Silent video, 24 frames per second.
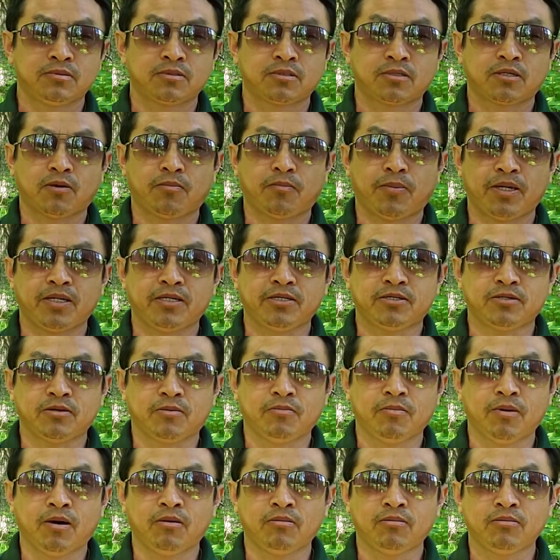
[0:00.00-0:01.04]
rồi bé trồng
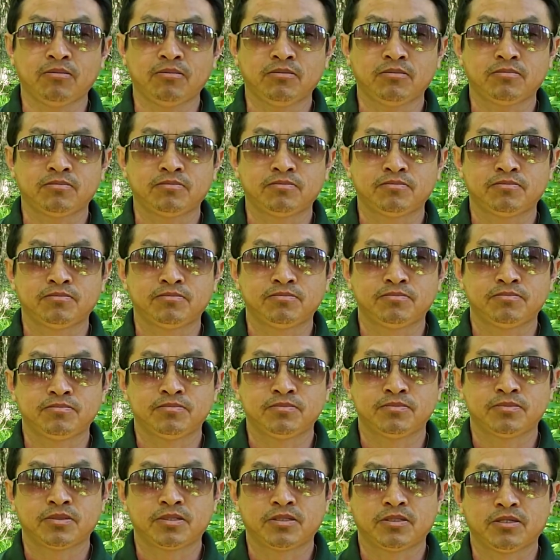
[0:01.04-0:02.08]
mông
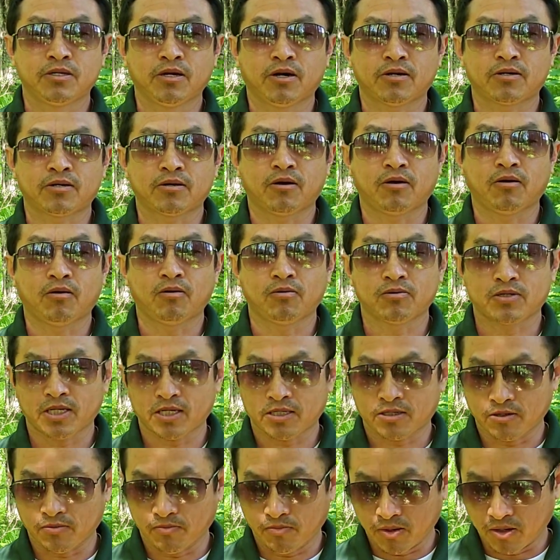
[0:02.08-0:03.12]
nhau rồi hồ tới
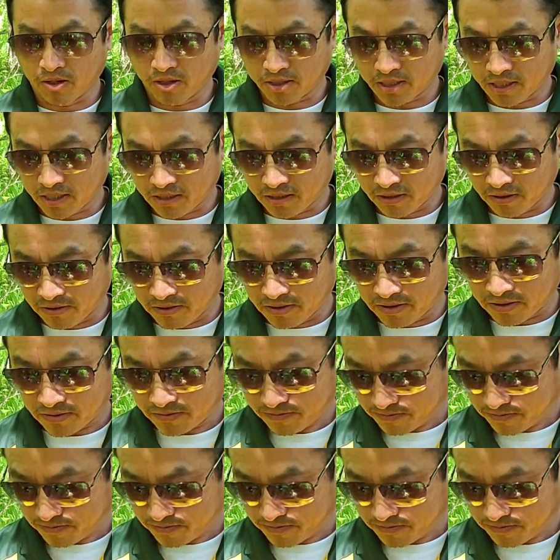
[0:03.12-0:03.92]
trường lo tới trường